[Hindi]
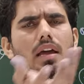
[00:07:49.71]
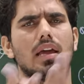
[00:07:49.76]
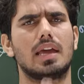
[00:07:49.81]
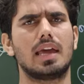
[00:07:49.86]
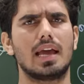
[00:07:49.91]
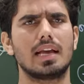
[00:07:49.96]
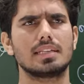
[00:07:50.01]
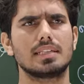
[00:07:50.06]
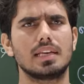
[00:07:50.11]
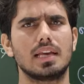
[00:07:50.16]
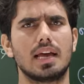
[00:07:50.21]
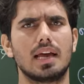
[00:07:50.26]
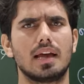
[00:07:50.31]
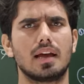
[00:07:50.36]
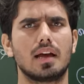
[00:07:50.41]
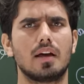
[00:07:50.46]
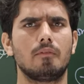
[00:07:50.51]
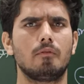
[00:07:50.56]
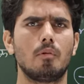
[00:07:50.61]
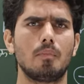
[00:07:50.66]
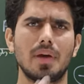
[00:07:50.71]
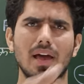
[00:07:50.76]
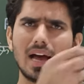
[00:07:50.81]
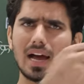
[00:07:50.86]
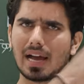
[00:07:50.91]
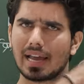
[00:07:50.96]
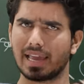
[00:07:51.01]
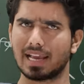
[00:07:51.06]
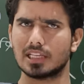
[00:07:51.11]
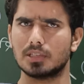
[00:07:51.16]
कैसे आएगा वो मैं
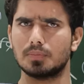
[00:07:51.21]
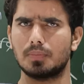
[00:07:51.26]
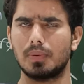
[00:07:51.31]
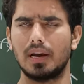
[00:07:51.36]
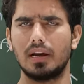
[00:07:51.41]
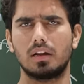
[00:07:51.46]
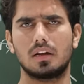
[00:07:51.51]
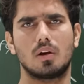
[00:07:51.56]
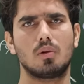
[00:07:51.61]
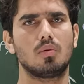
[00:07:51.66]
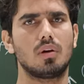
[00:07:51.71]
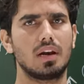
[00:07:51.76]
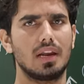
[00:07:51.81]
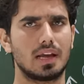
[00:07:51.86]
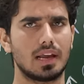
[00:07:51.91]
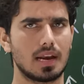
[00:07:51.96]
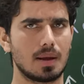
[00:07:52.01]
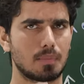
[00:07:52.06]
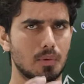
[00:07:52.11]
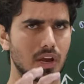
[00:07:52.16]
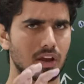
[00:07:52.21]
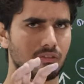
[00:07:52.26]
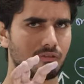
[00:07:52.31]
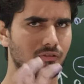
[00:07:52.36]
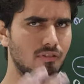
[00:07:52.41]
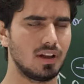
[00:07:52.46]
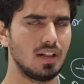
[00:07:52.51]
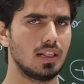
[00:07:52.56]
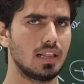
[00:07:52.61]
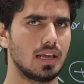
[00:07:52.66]
आगे एक्सप्लेन करूंगा लेकिन आपको एक
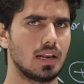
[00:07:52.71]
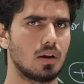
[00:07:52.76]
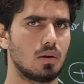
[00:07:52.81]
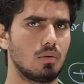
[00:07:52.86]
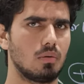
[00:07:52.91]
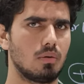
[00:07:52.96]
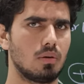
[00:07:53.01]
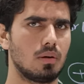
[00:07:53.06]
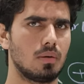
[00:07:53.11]
फील दे रहा हूं